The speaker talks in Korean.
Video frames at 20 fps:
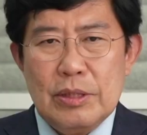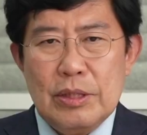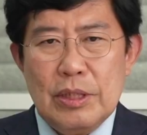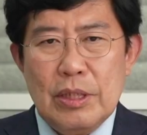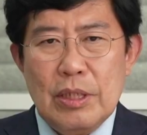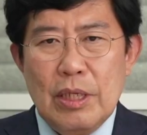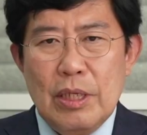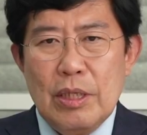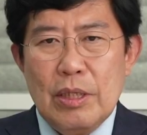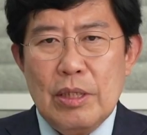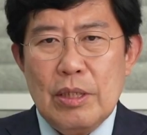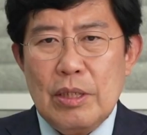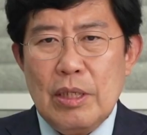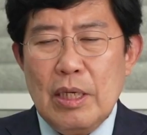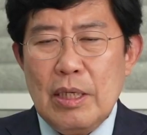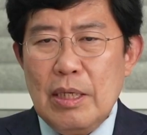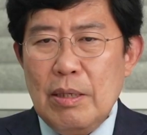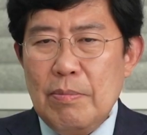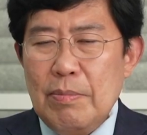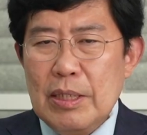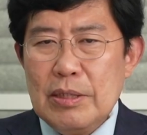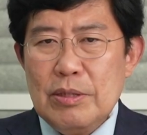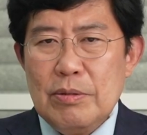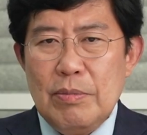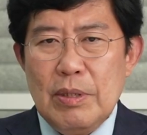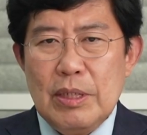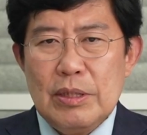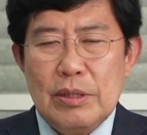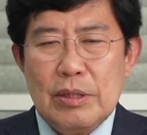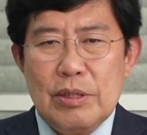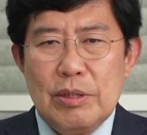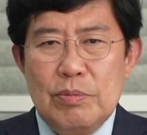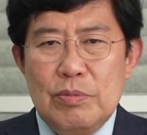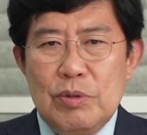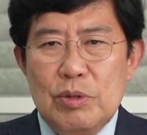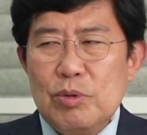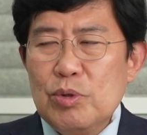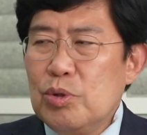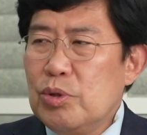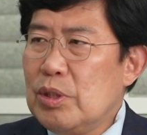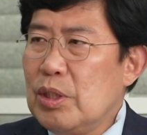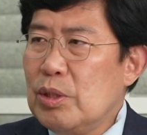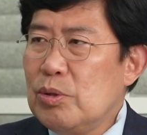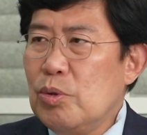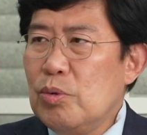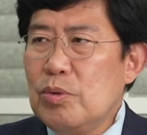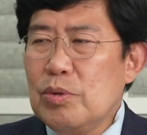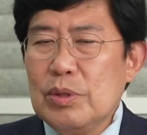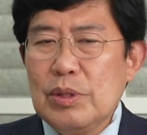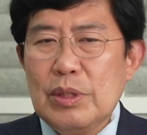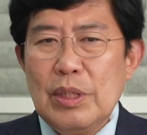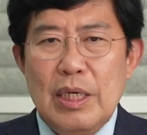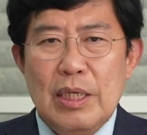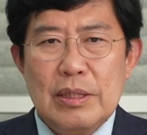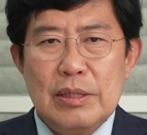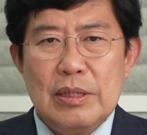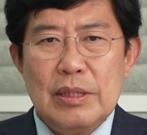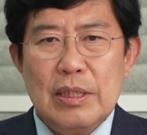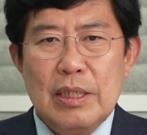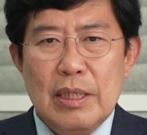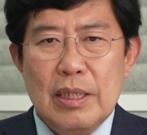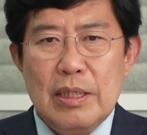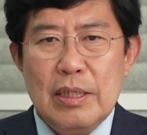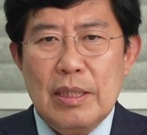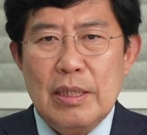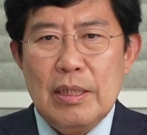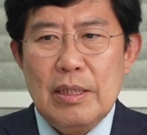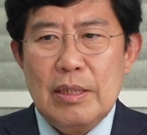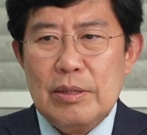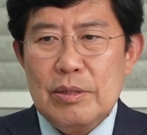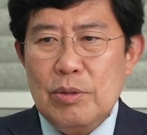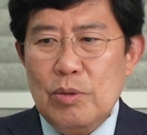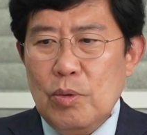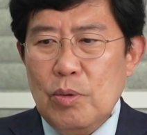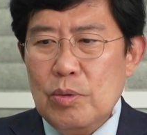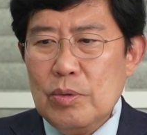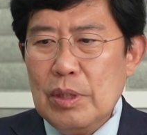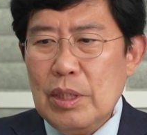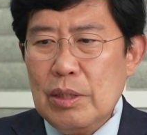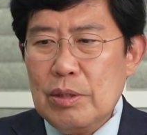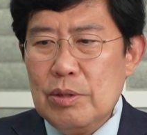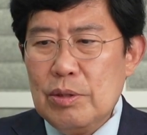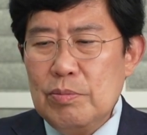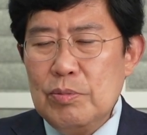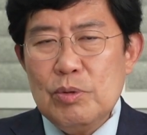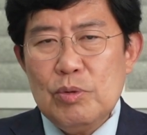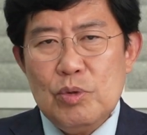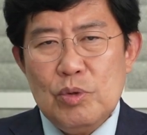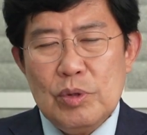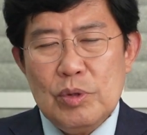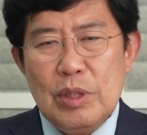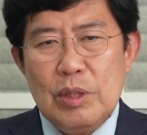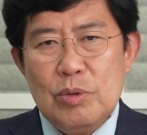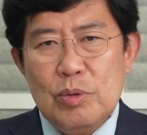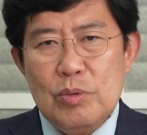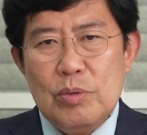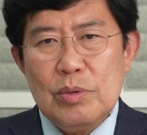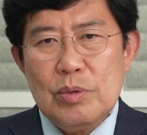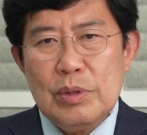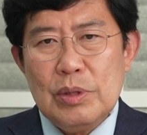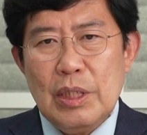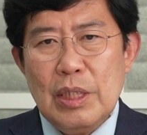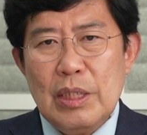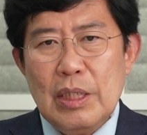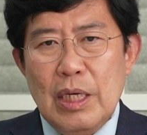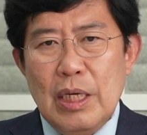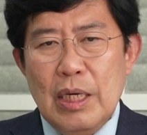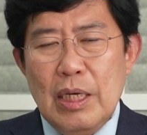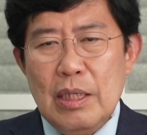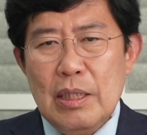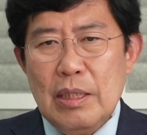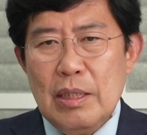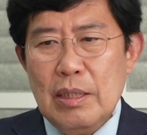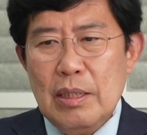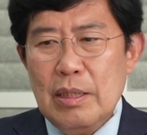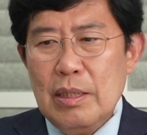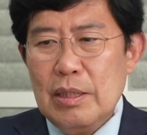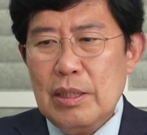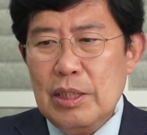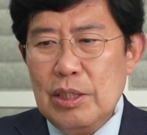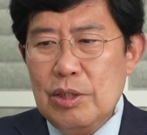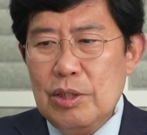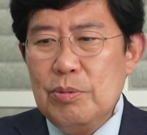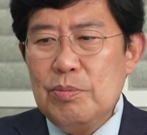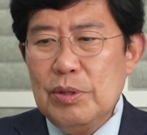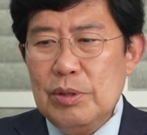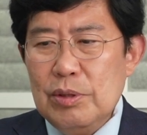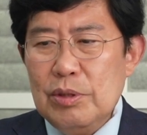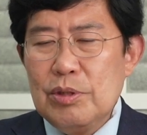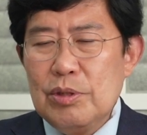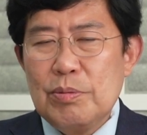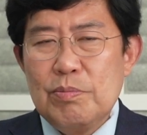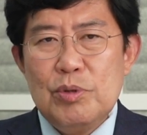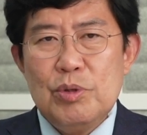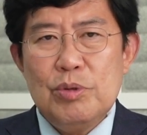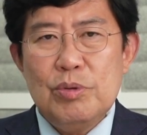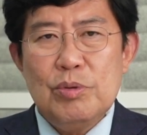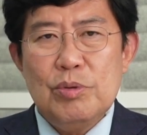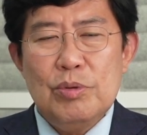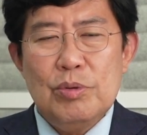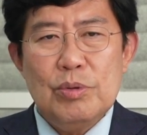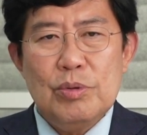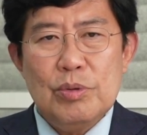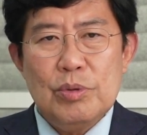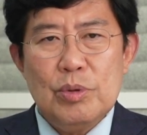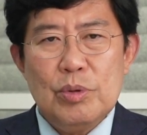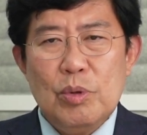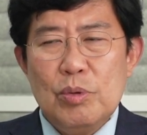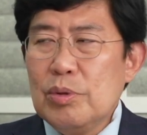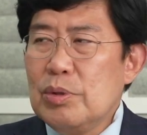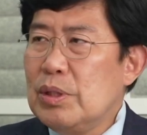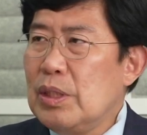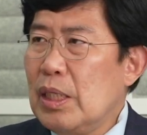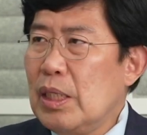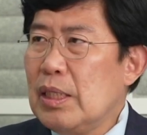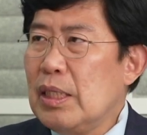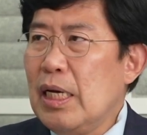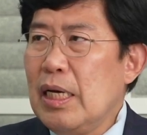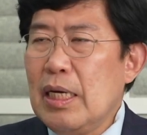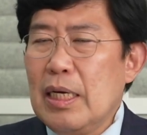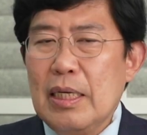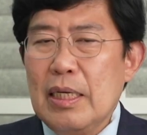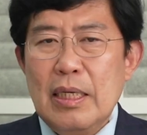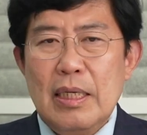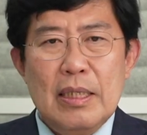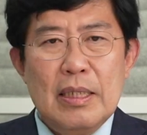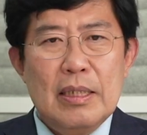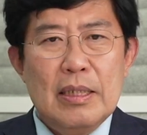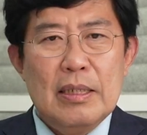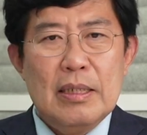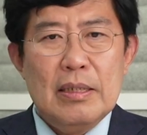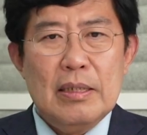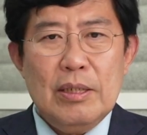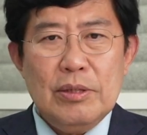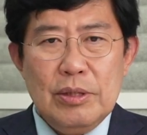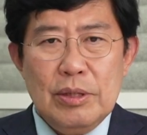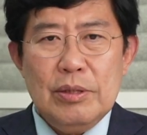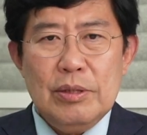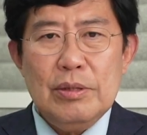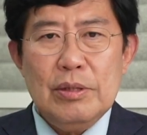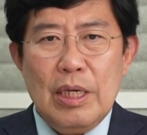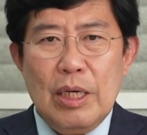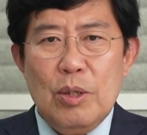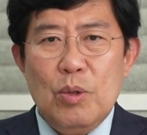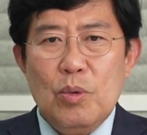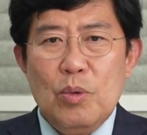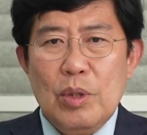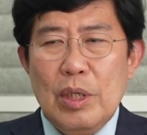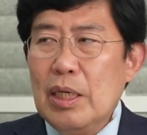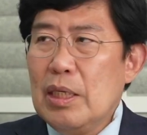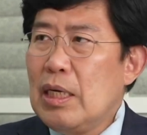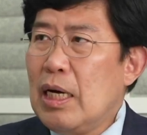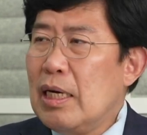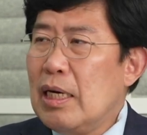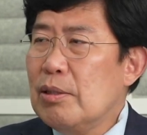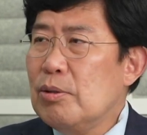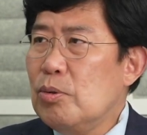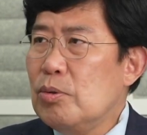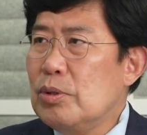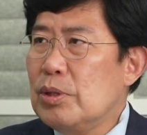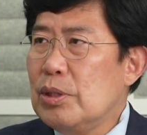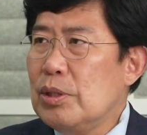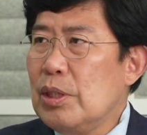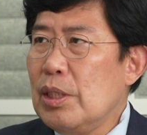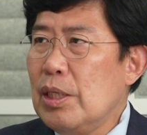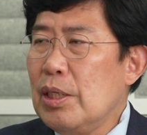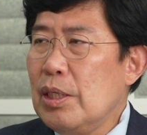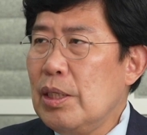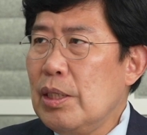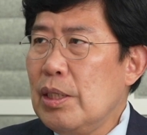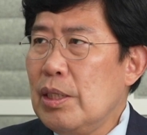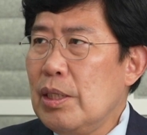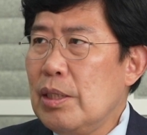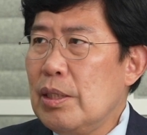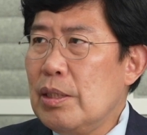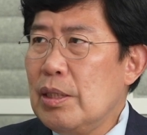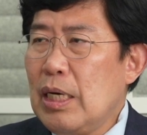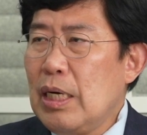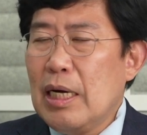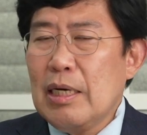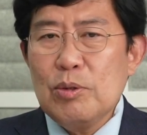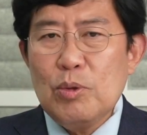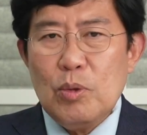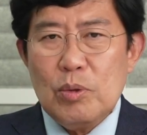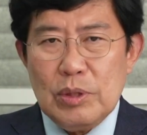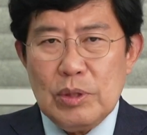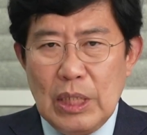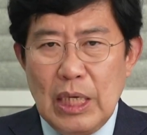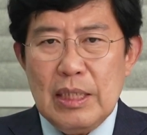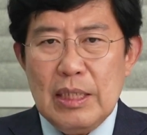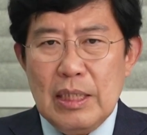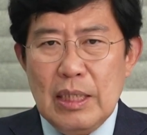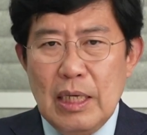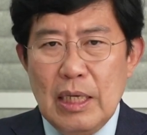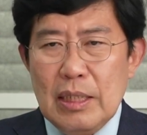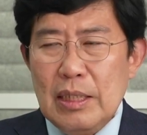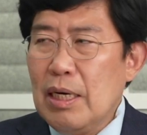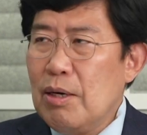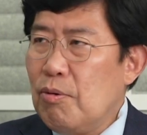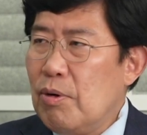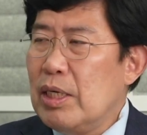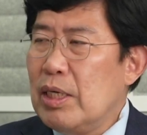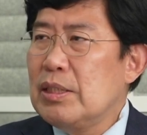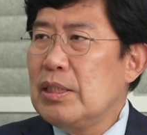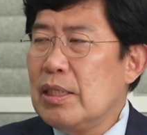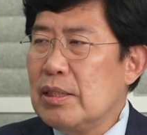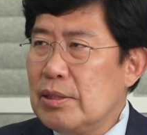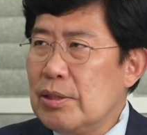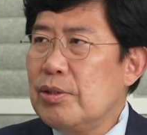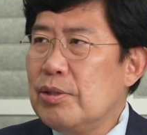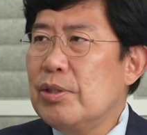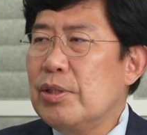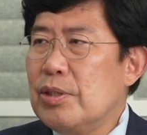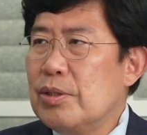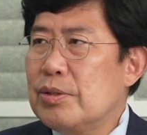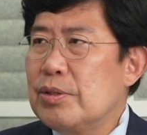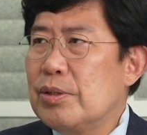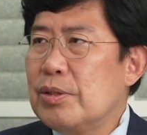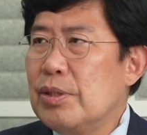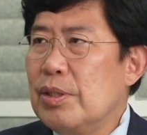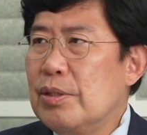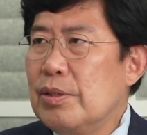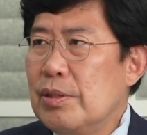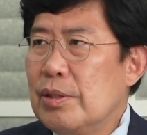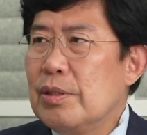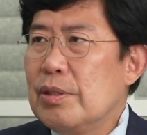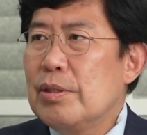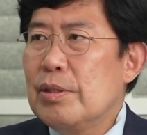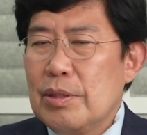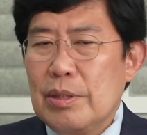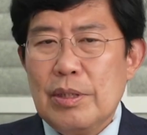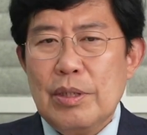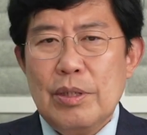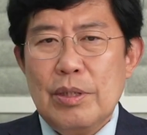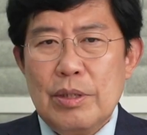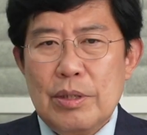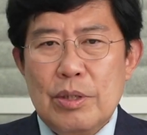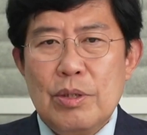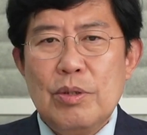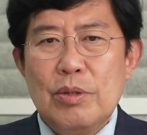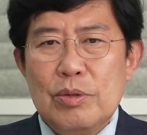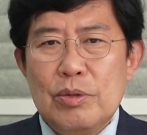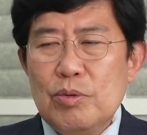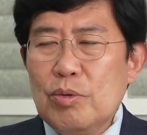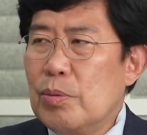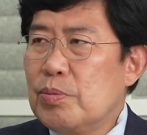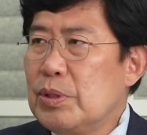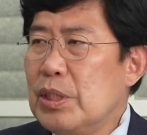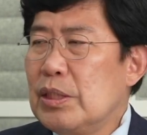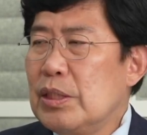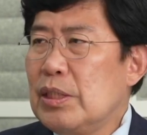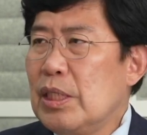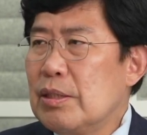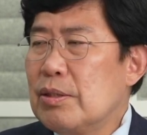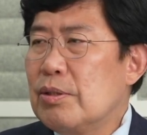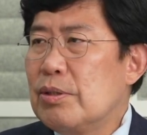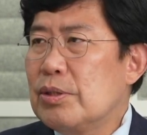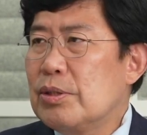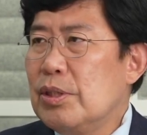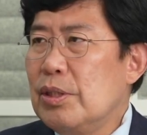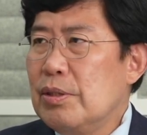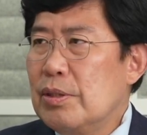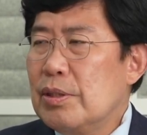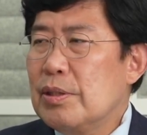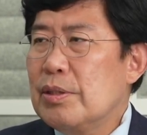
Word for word: 이제 아까 말씀하신 금융투자 소득세가 이제 들어오는데 금융투자 소득세의 이름은 금투 소득세인데 네, 네. 사실은 내용에 양도세, 양도 차익에 대한 과세가 들어있거든요. 그렇죠. 예, 그것도 없애자는 거죠.